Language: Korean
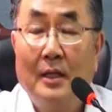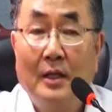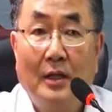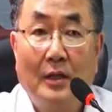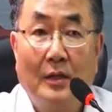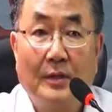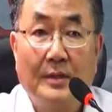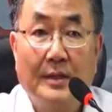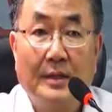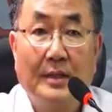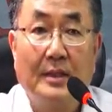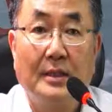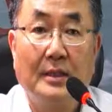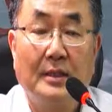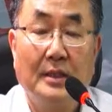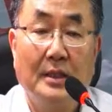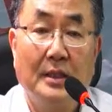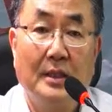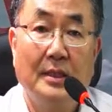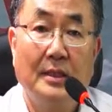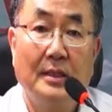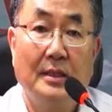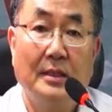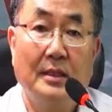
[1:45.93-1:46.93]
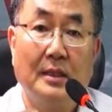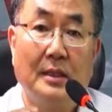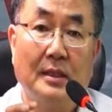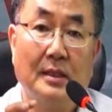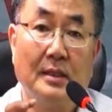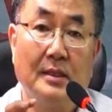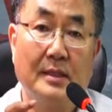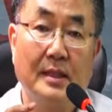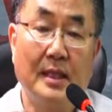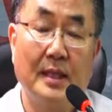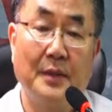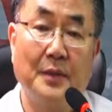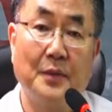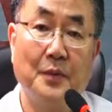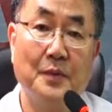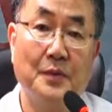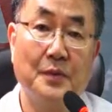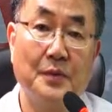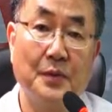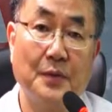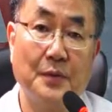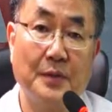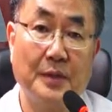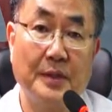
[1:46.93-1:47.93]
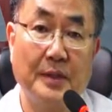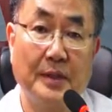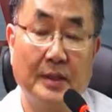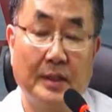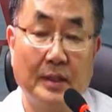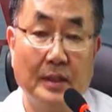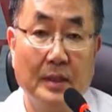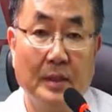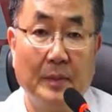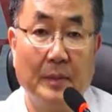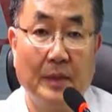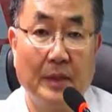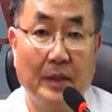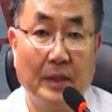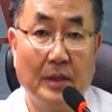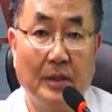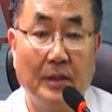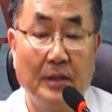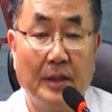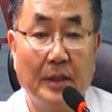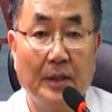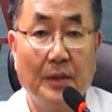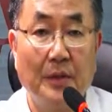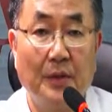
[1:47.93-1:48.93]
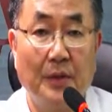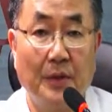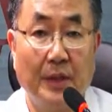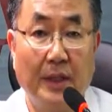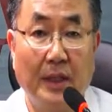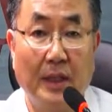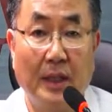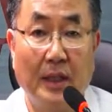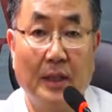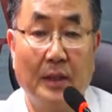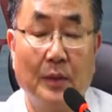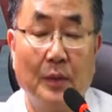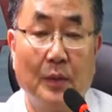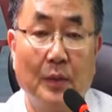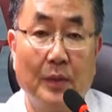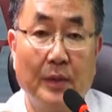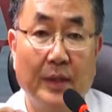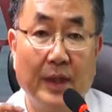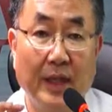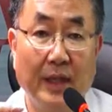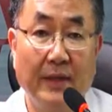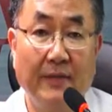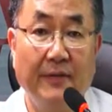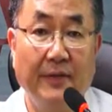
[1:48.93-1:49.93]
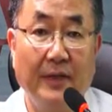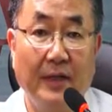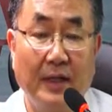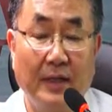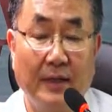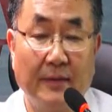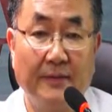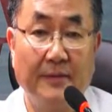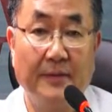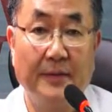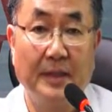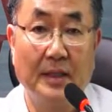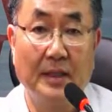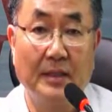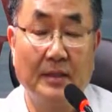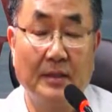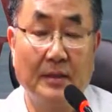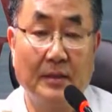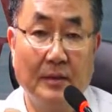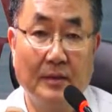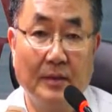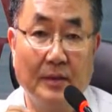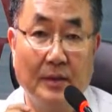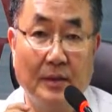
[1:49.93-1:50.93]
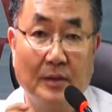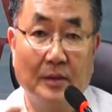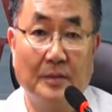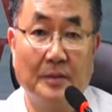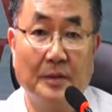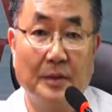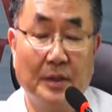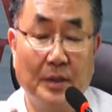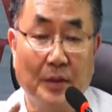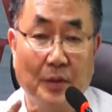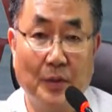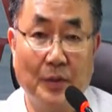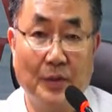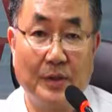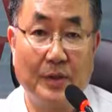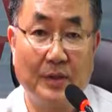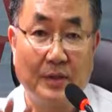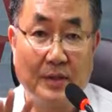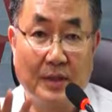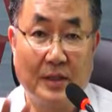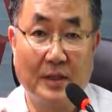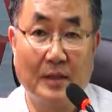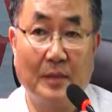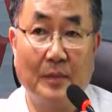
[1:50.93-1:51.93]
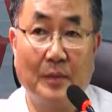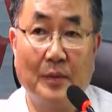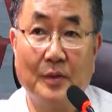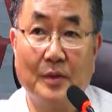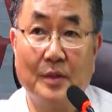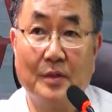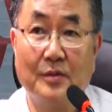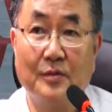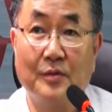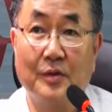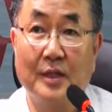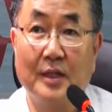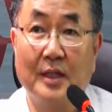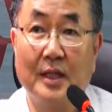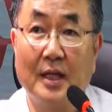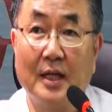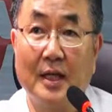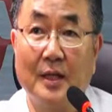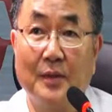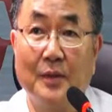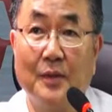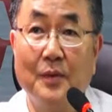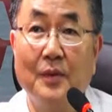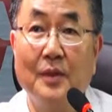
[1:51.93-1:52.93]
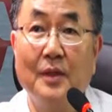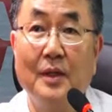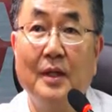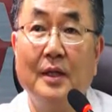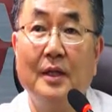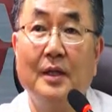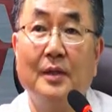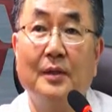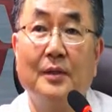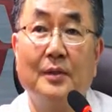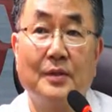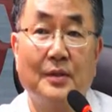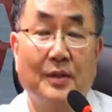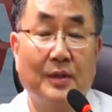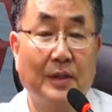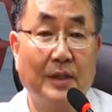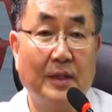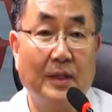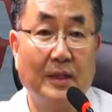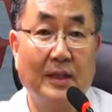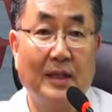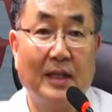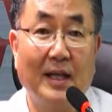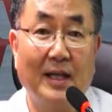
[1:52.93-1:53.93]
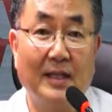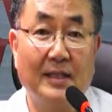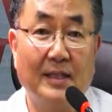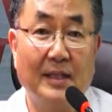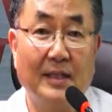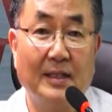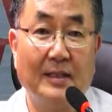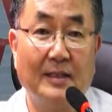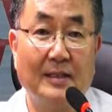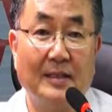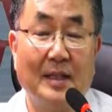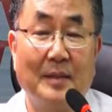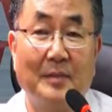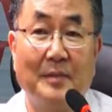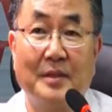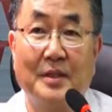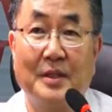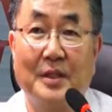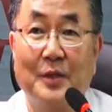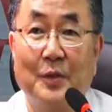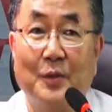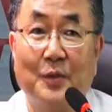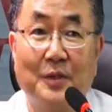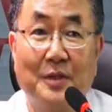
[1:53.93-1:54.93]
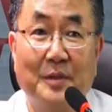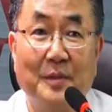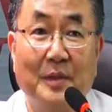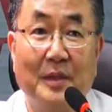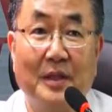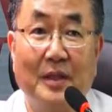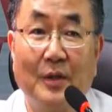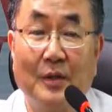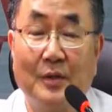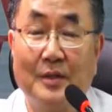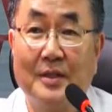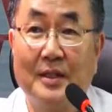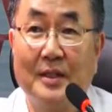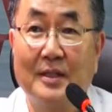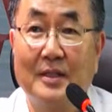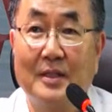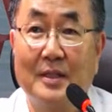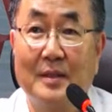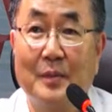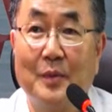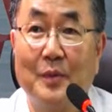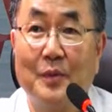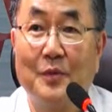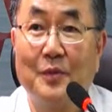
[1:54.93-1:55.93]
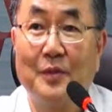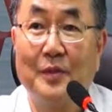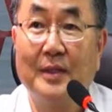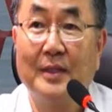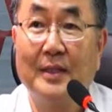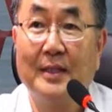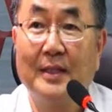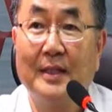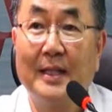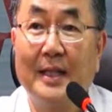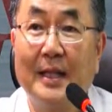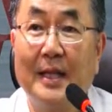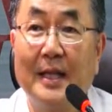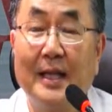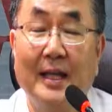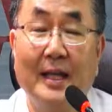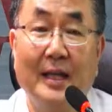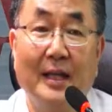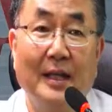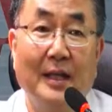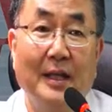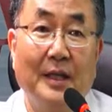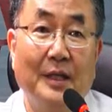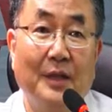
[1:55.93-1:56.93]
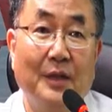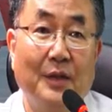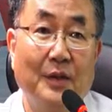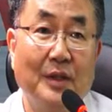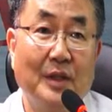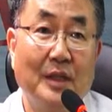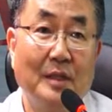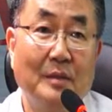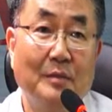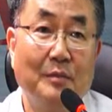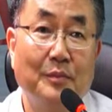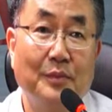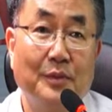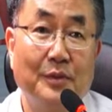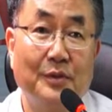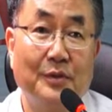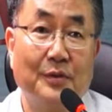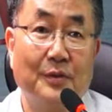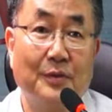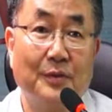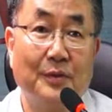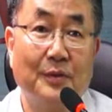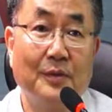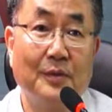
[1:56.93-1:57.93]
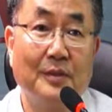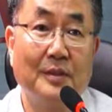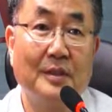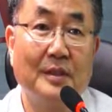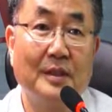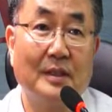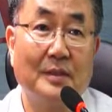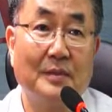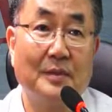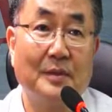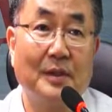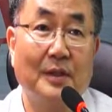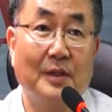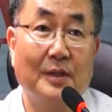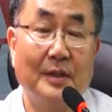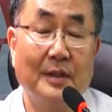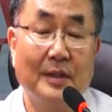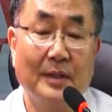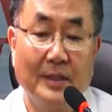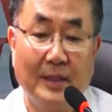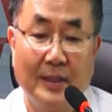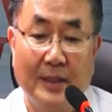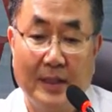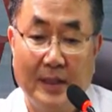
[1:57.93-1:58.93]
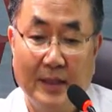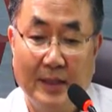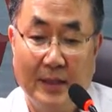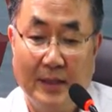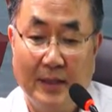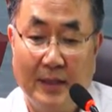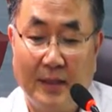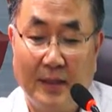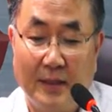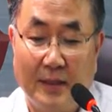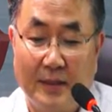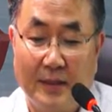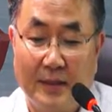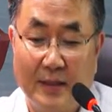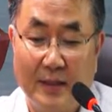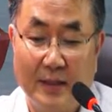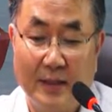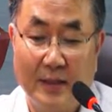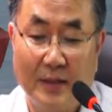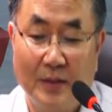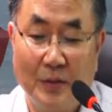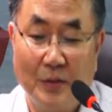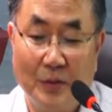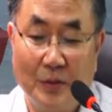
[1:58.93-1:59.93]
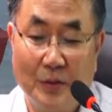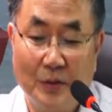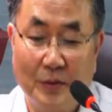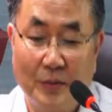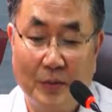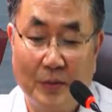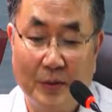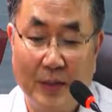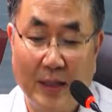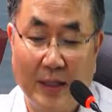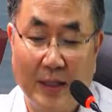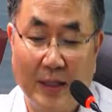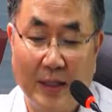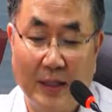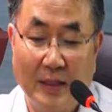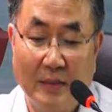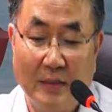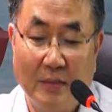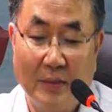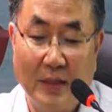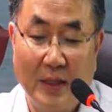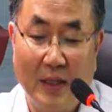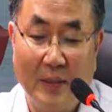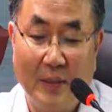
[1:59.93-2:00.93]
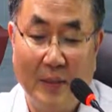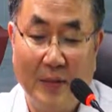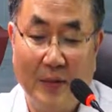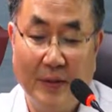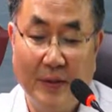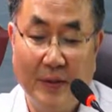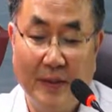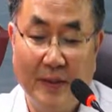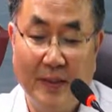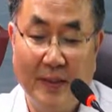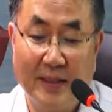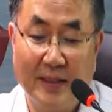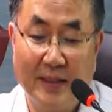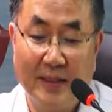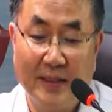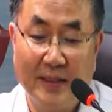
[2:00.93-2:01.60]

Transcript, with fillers: 어쨌든 이, 새로운 소식은 이번 이러닝 코리아 또 KBRF에서 여러분들이 오셔서 직접 보실 수 있게 하고 또 저희 가산 사무실에 오시면 언제든지 볼 수 있는데 여기 인풋으로 지금 저는 어, 제 노트북에 있는 파워포인트를